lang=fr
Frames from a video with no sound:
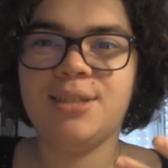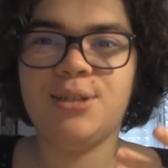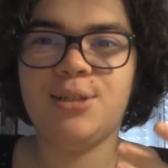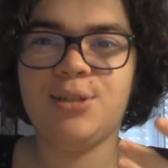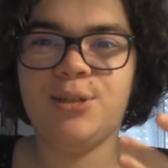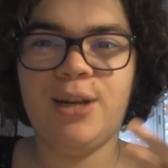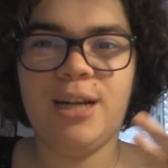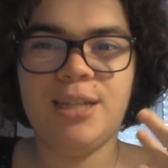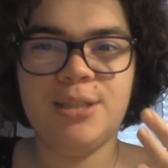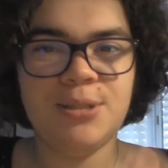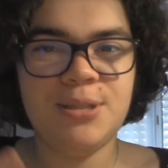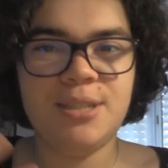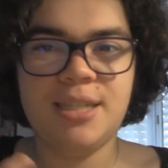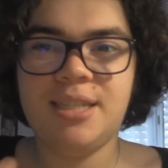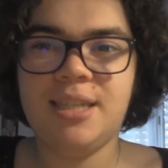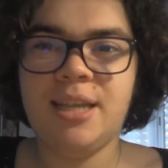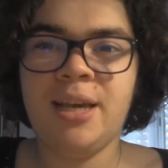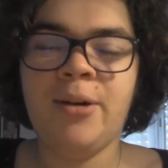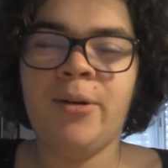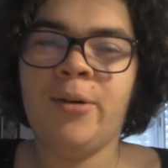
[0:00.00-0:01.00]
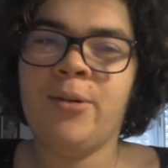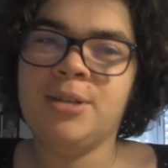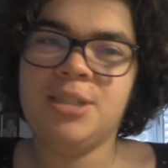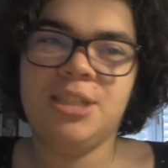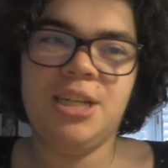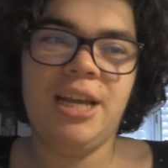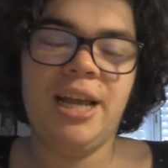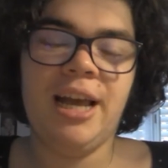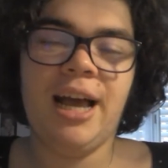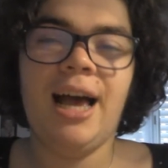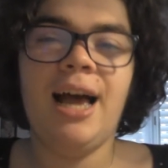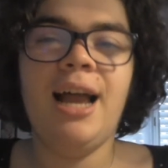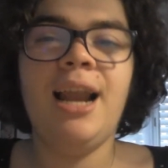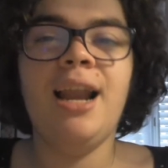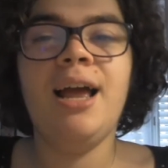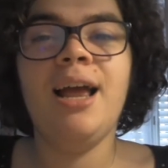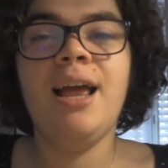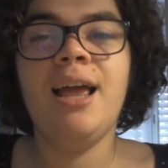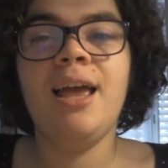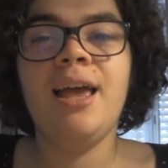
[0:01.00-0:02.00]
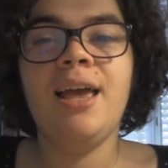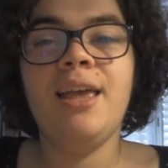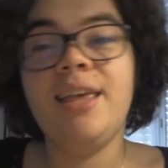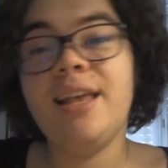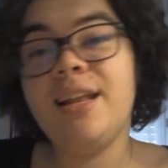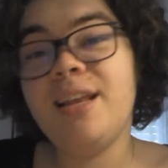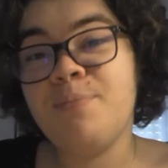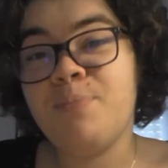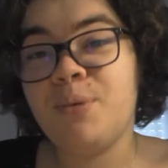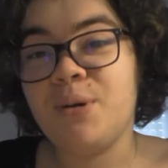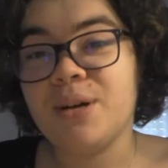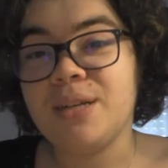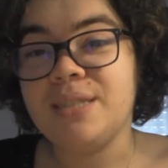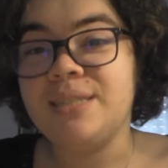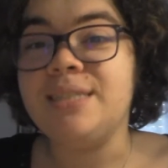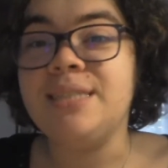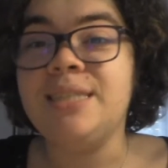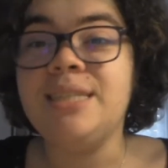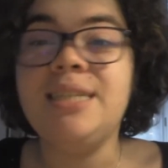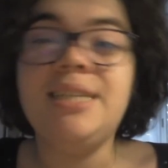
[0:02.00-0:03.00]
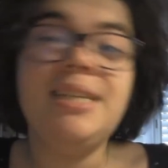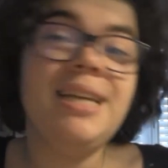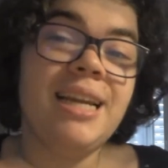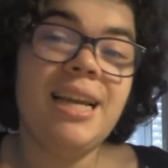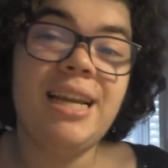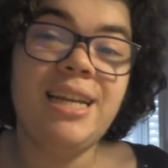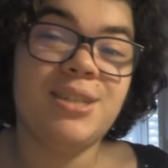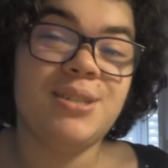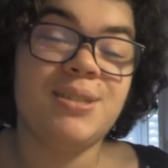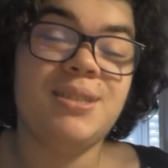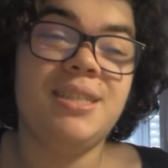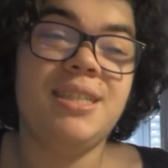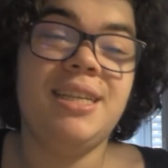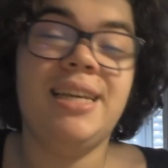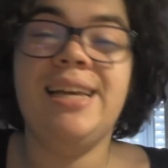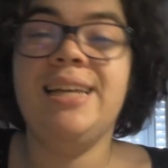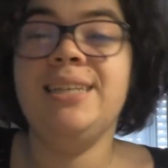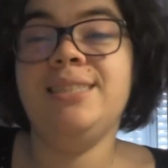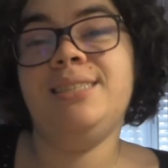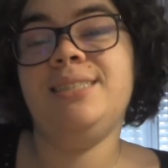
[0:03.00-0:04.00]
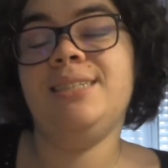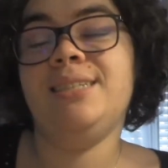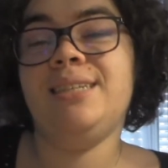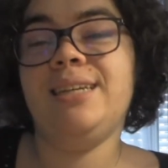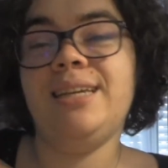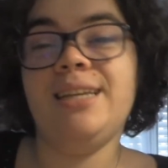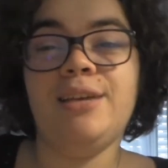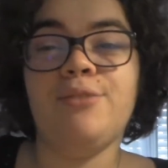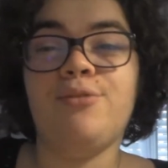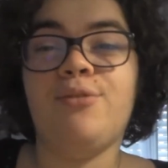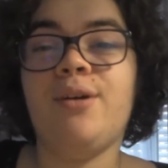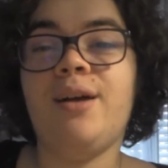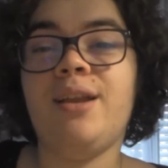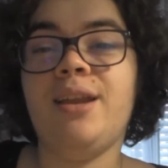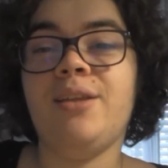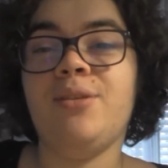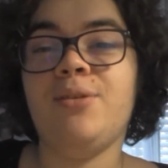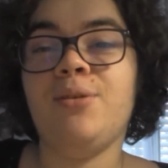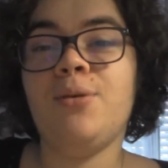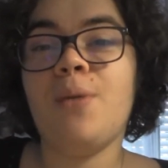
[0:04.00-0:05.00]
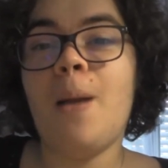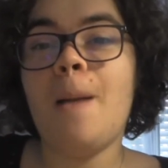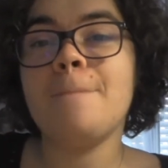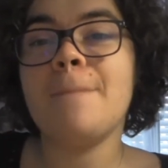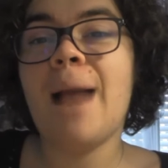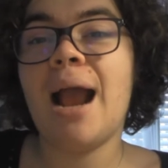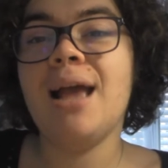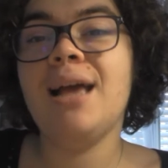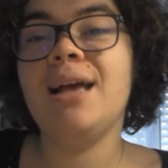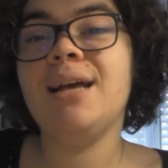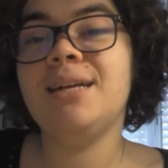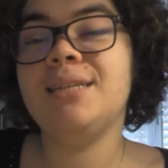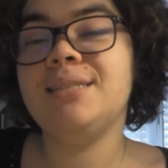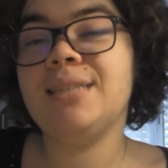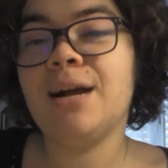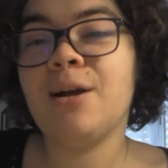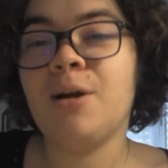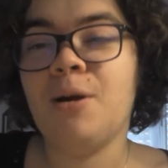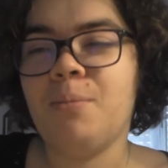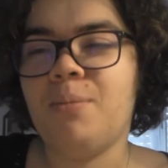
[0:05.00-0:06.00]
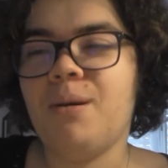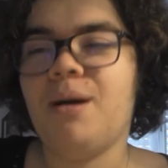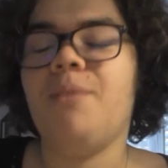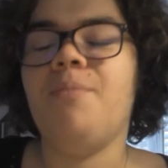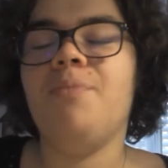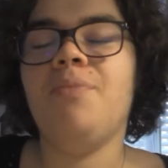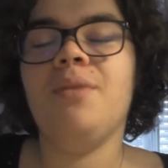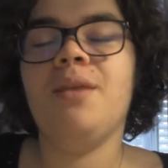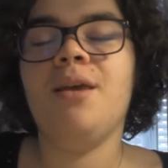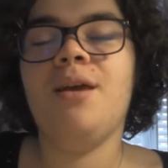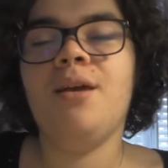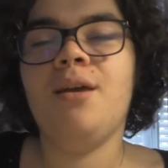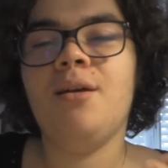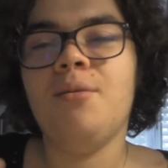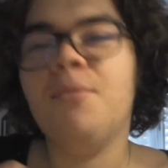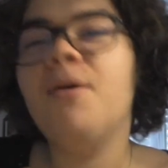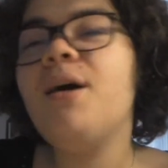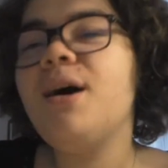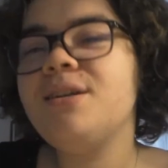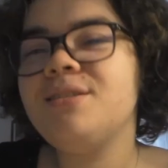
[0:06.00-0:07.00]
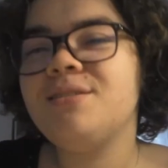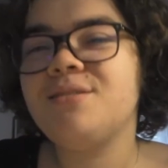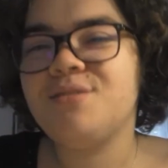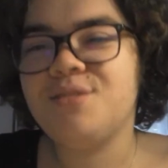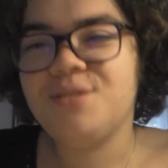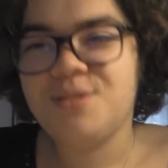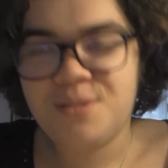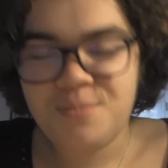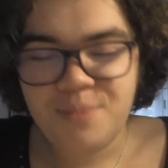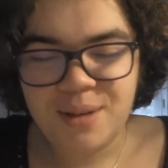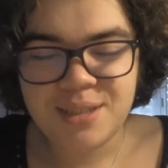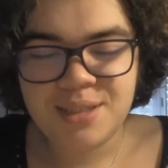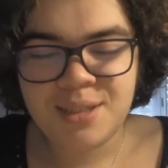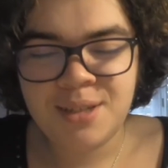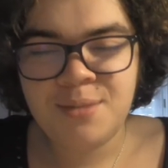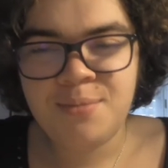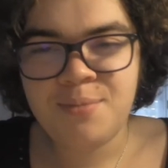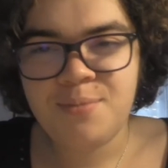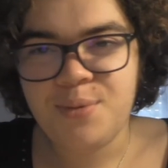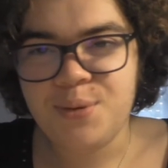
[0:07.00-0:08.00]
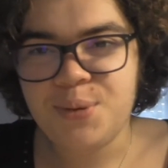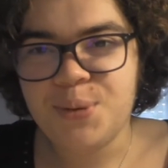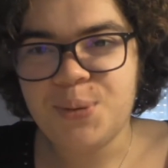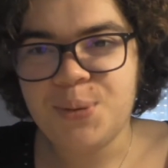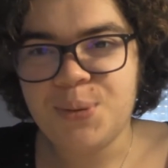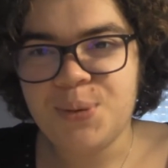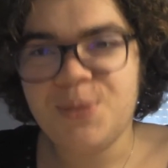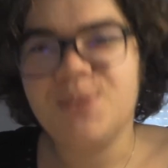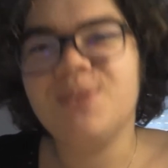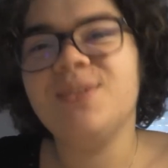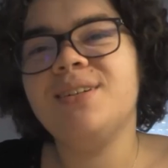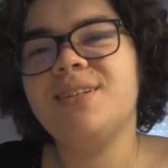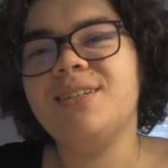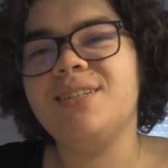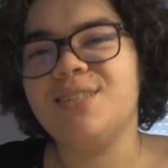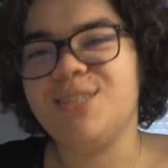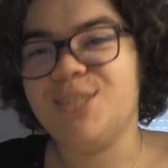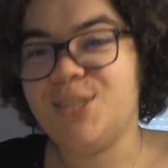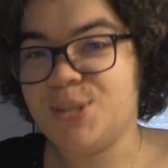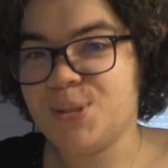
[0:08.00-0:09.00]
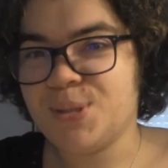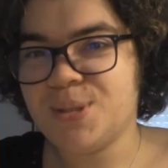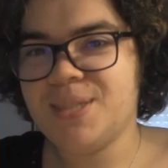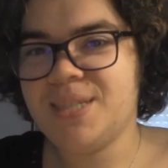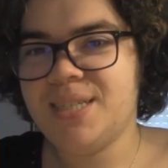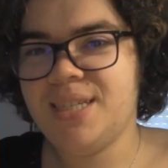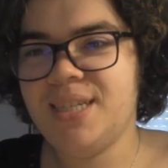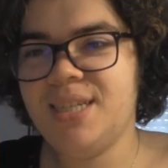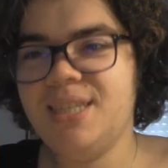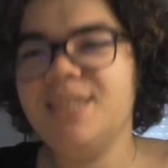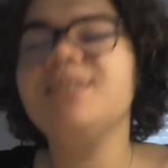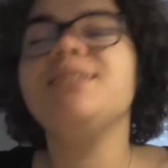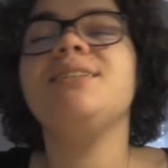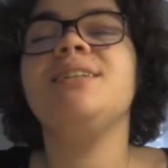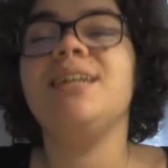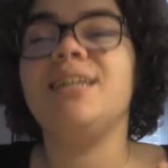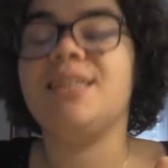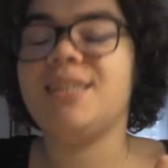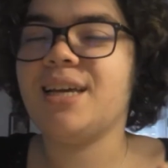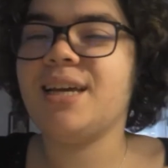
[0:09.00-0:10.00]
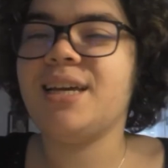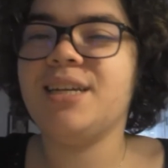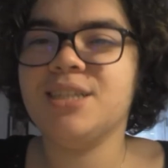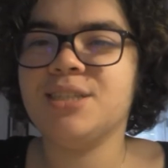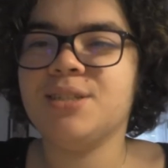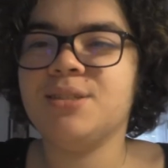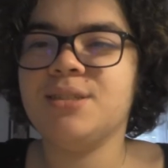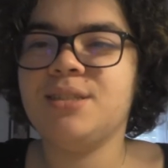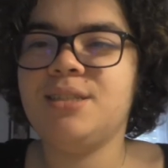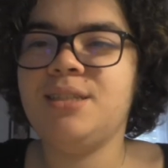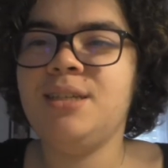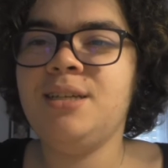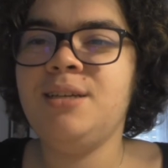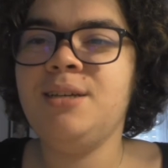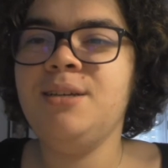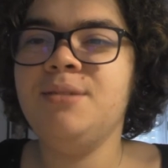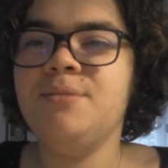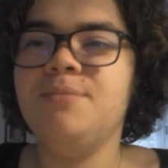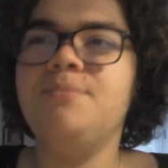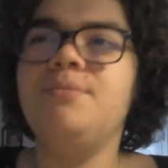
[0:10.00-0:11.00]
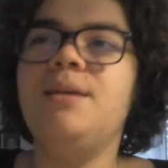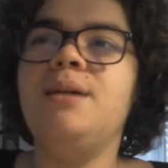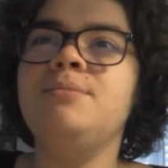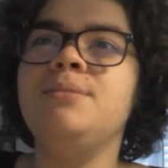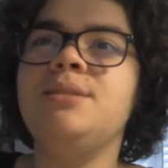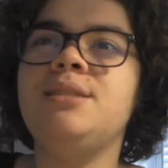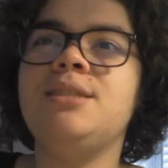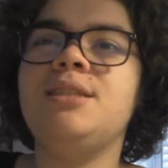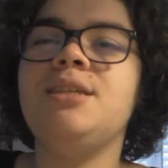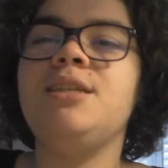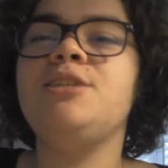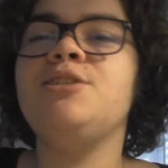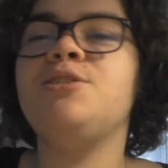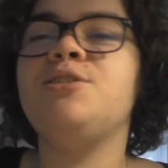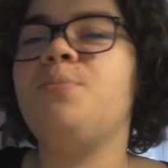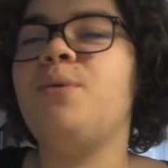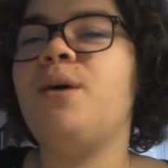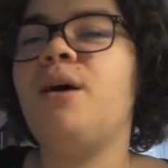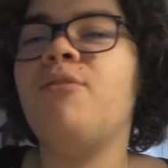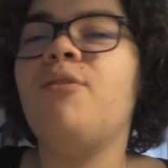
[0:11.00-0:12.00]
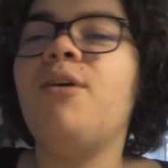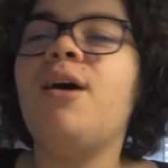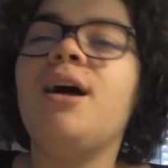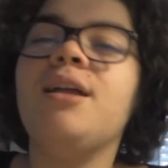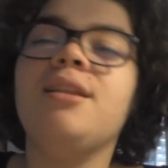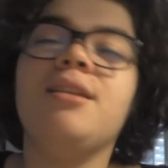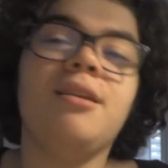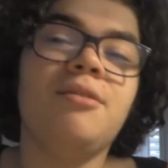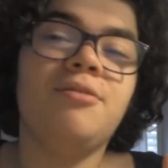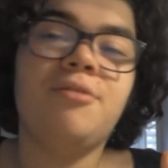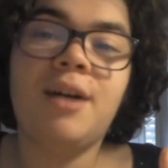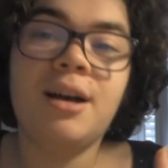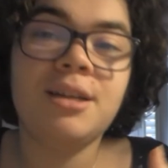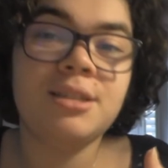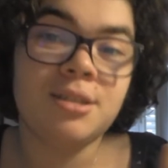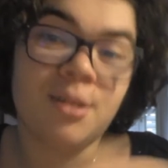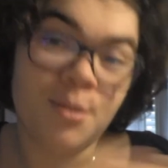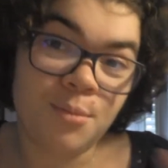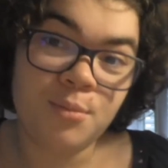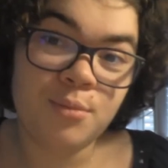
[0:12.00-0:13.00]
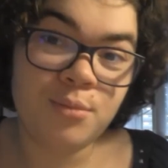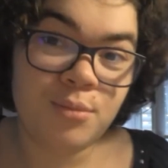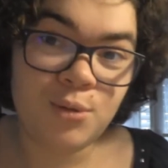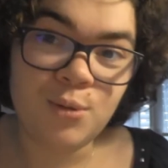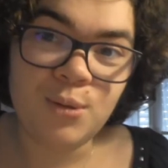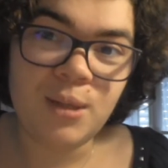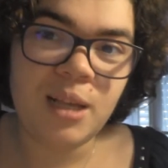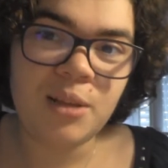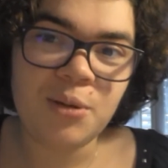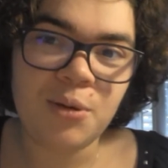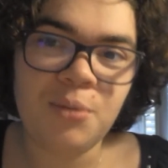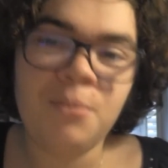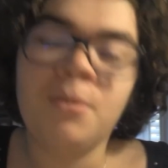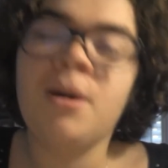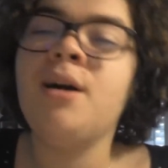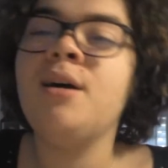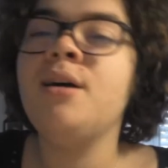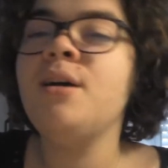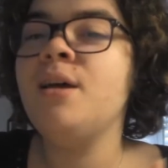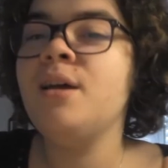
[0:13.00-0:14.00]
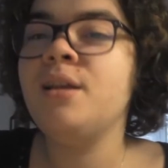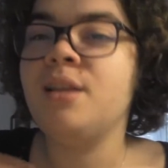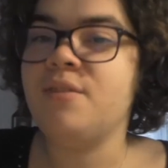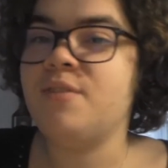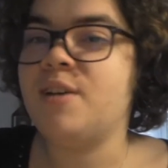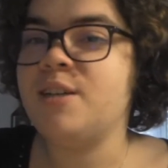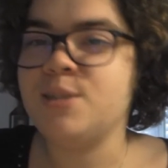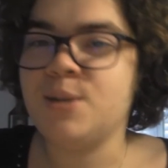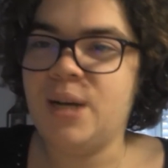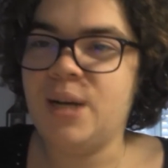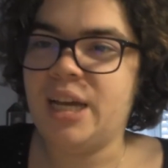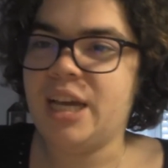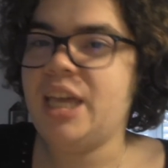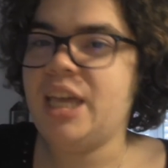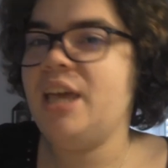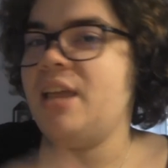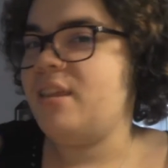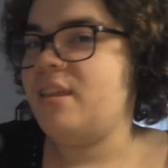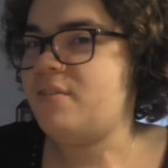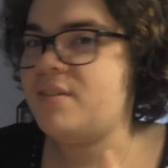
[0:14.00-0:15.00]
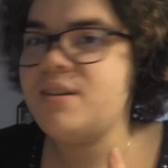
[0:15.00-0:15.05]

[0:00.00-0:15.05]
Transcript: euh, de la société en général, il y a de l'hypocrisie, il y a de la gentillesse, et des fois les deux, ça colle pas. Moi, je suis une personne plutôt gentille et très gentille, même si je peux avoir des phases comme tout être humain, des phases colériques,